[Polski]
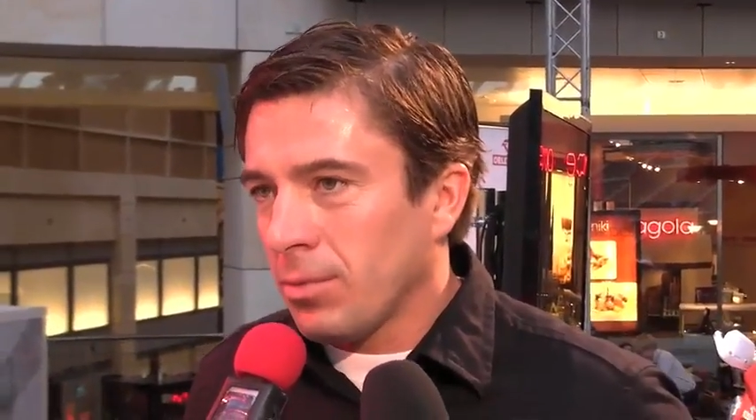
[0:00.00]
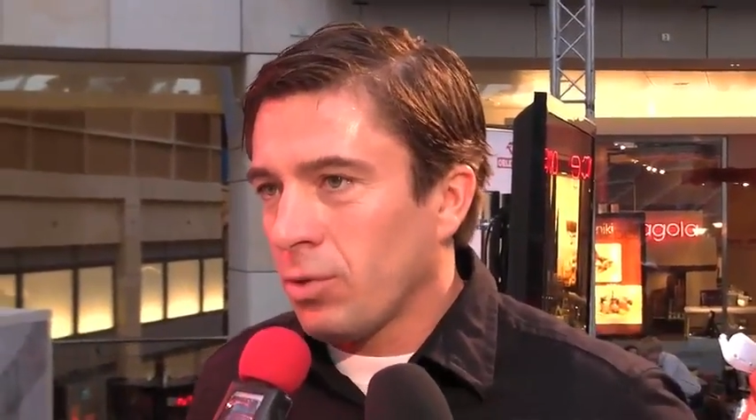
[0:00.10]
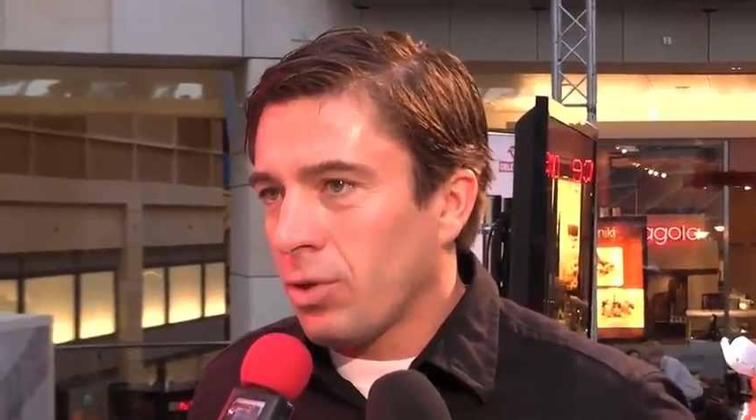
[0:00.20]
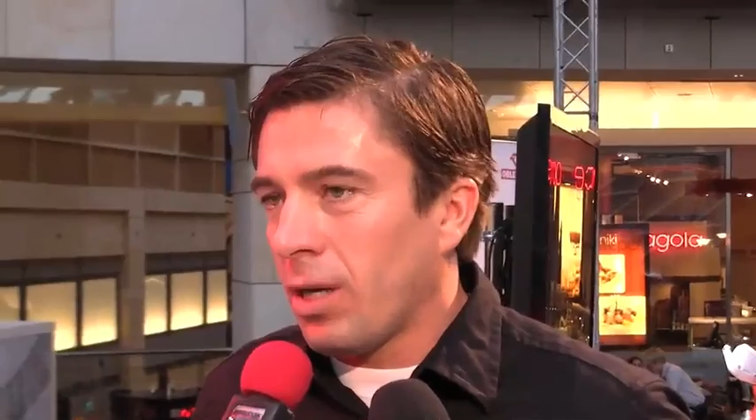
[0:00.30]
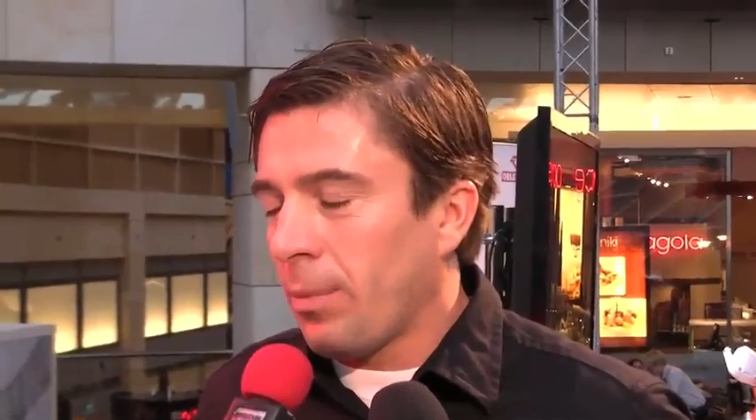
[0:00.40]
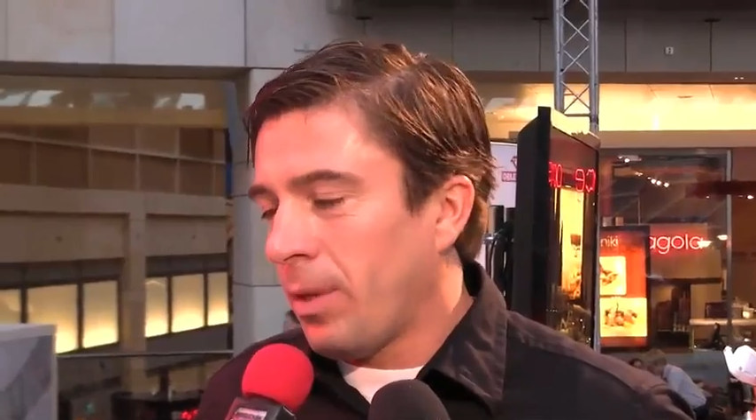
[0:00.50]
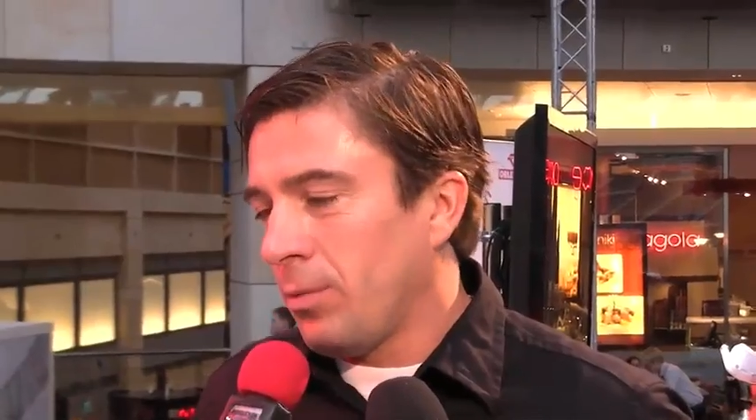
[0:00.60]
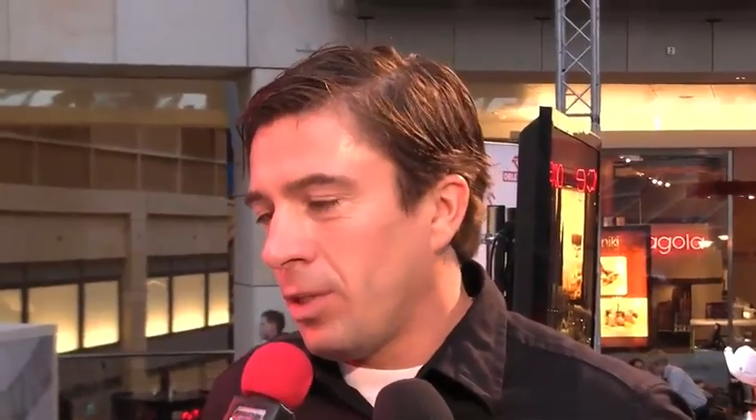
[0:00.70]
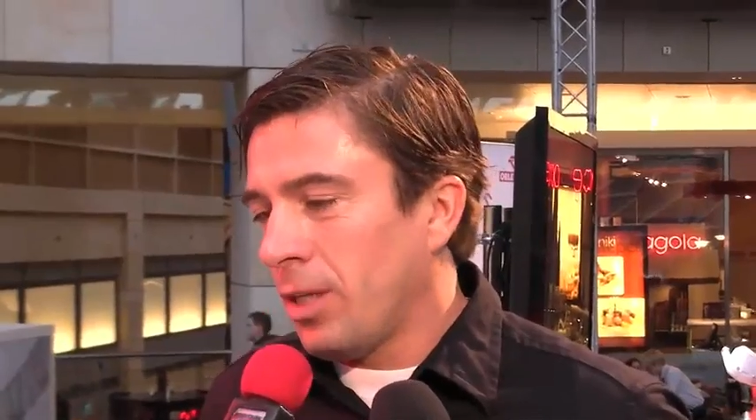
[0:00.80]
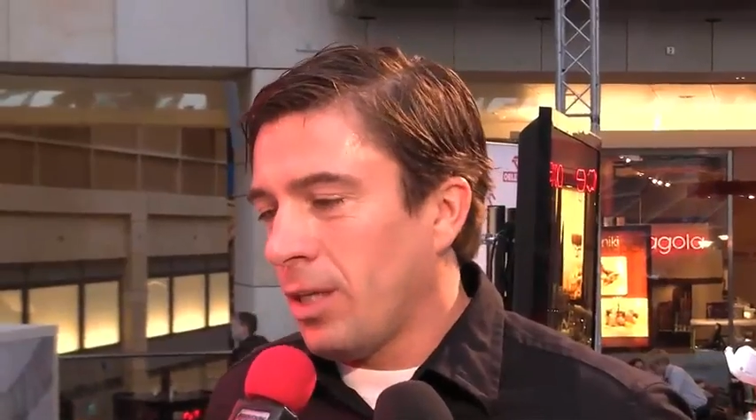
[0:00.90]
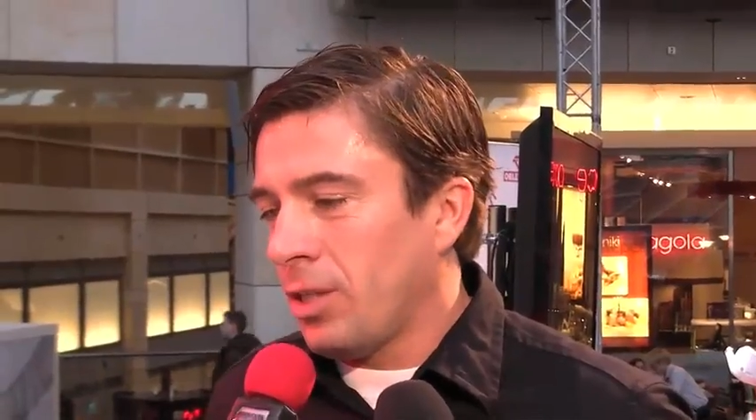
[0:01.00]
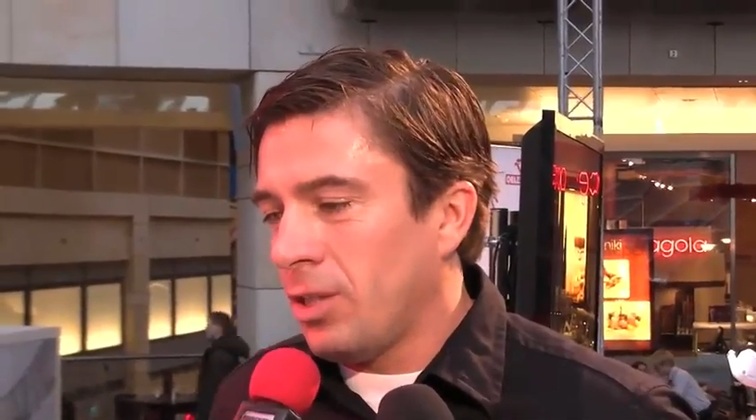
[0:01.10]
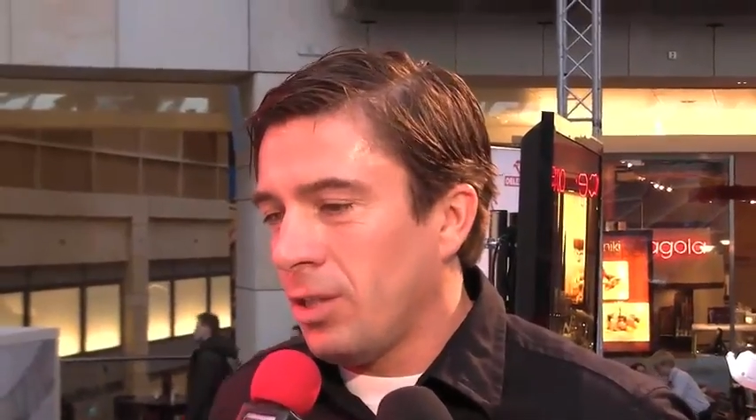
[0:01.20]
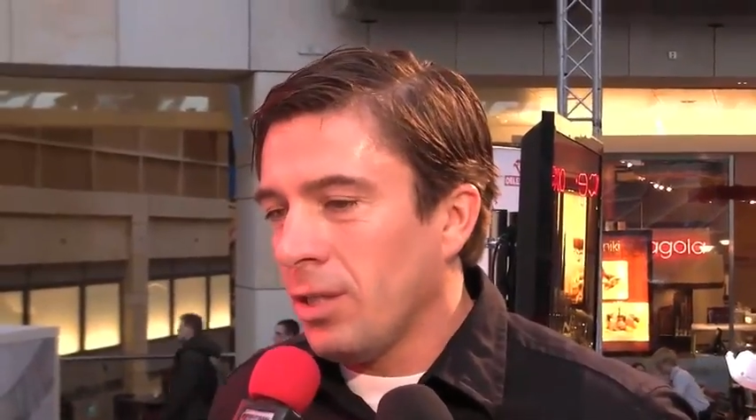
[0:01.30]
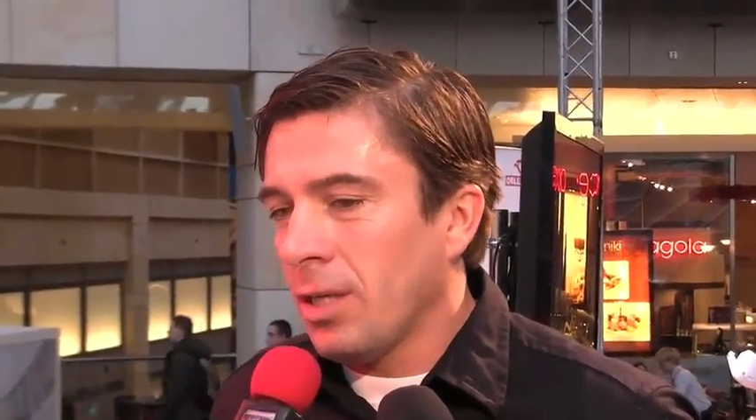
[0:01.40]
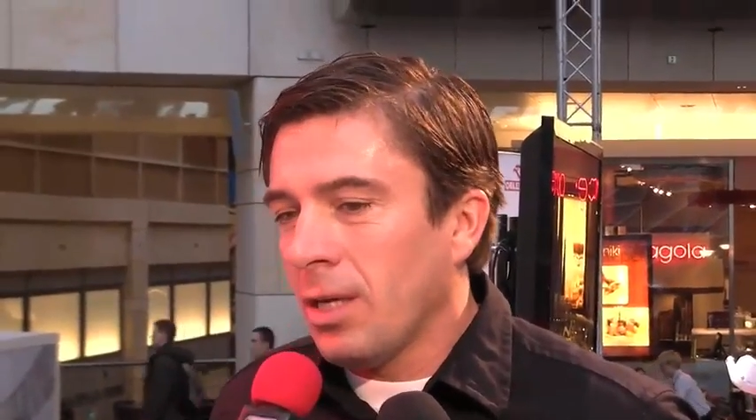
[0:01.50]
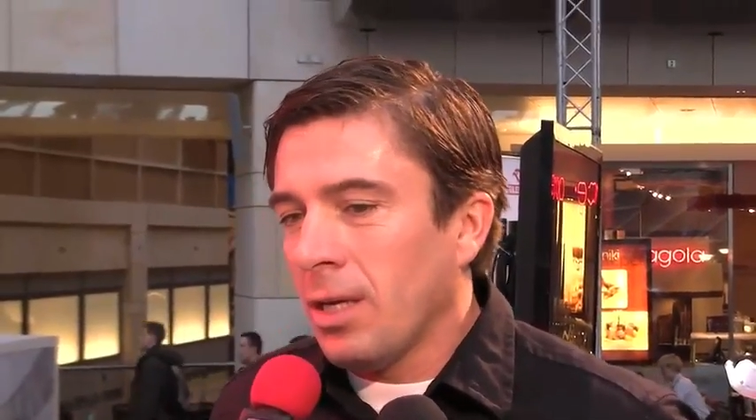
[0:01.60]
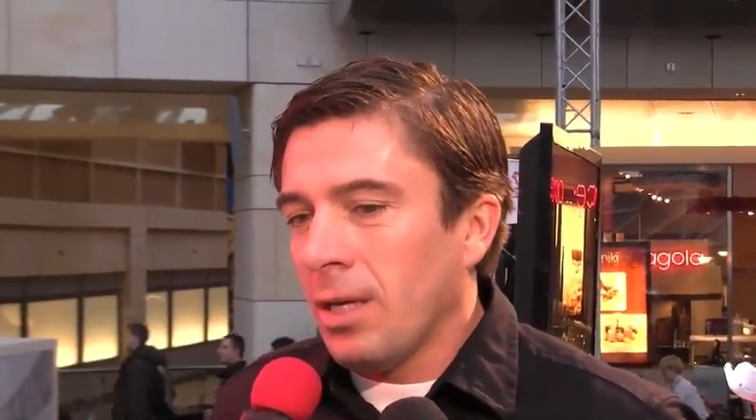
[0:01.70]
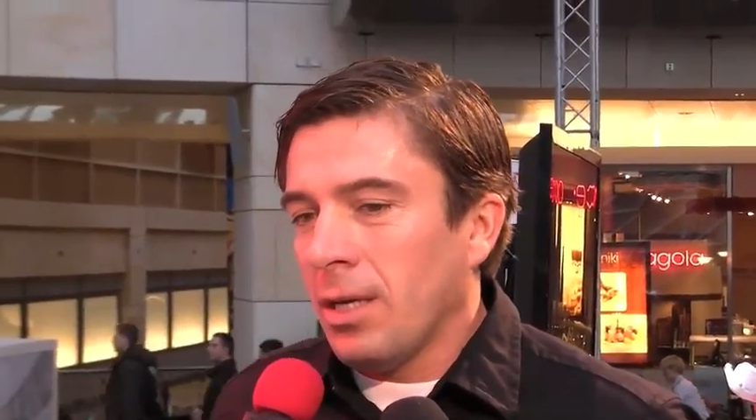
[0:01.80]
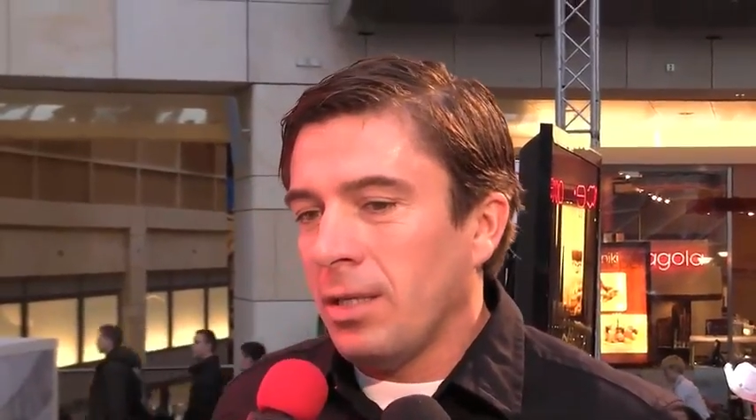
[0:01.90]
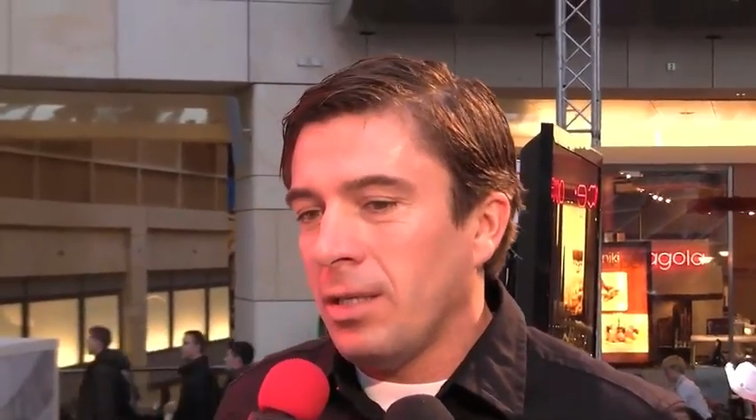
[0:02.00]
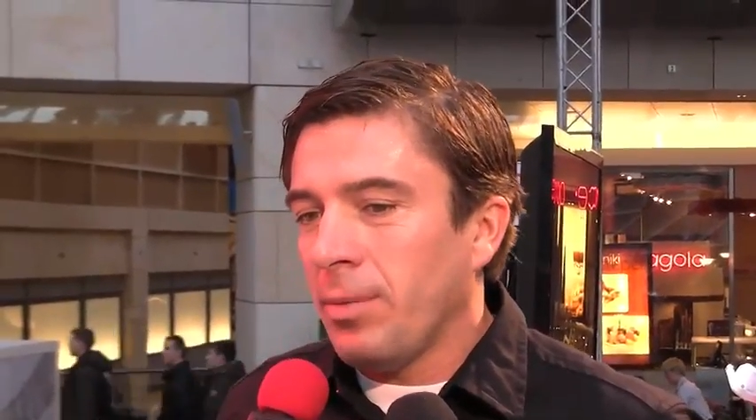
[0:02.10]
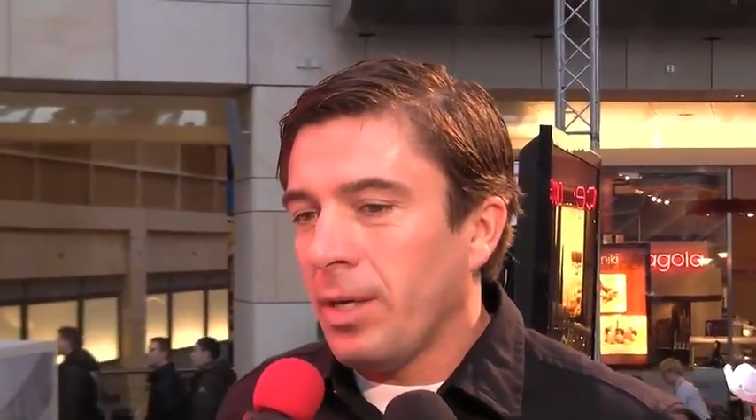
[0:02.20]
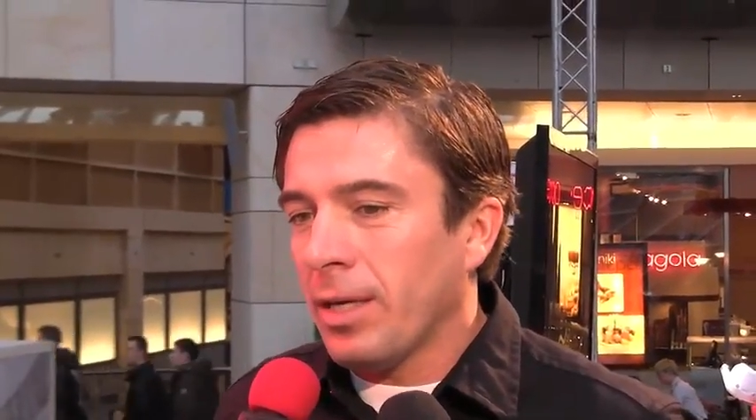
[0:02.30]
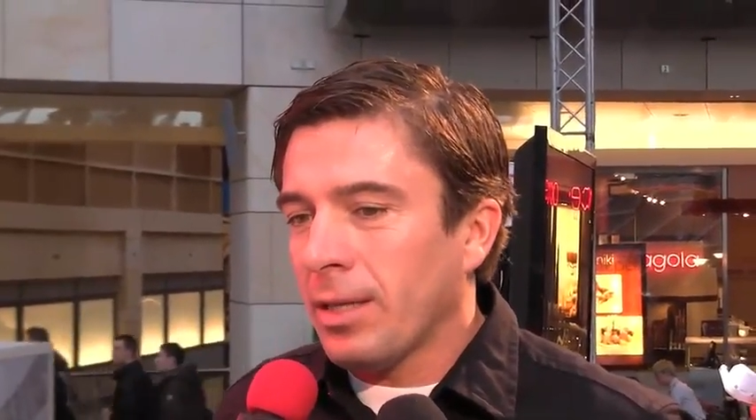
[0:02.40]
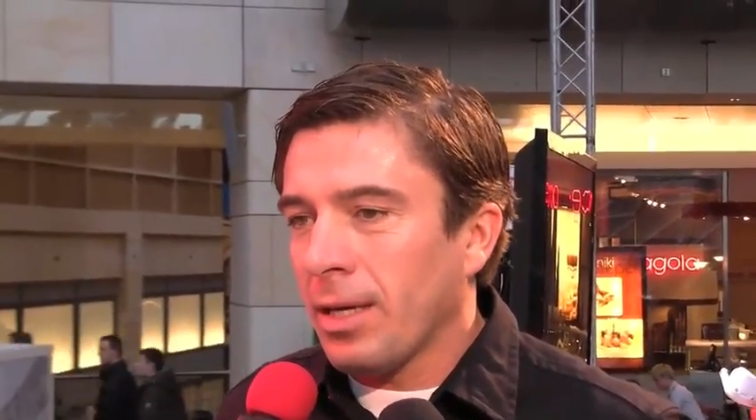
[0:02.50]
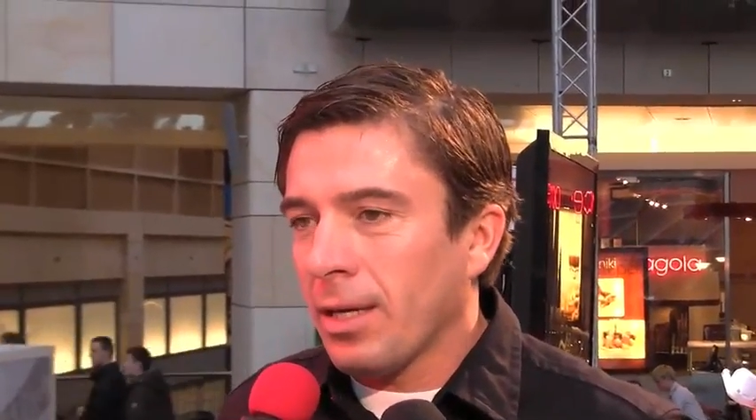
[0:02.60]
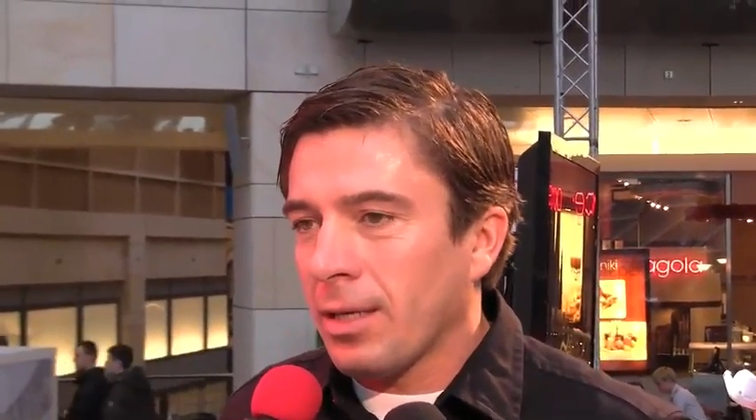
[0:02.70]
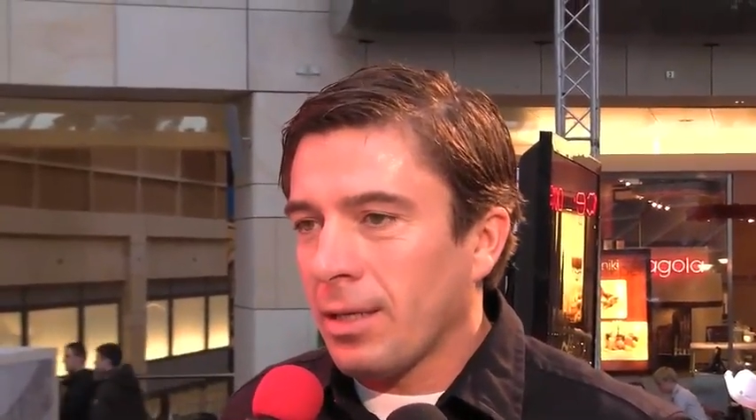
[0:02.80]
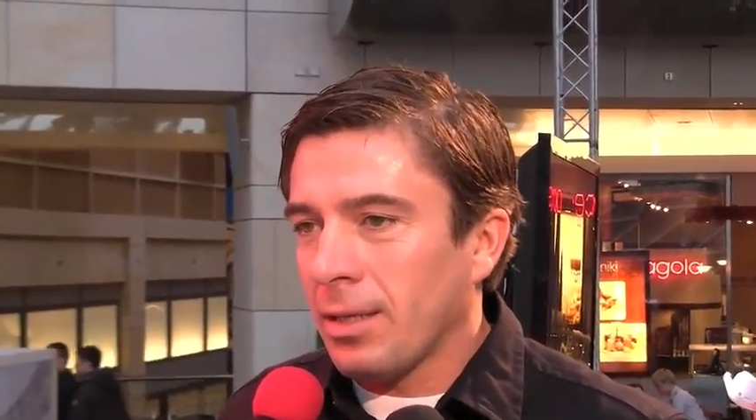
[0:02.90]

e, dużo lepiej mi się jeździ. Niemniej jednak,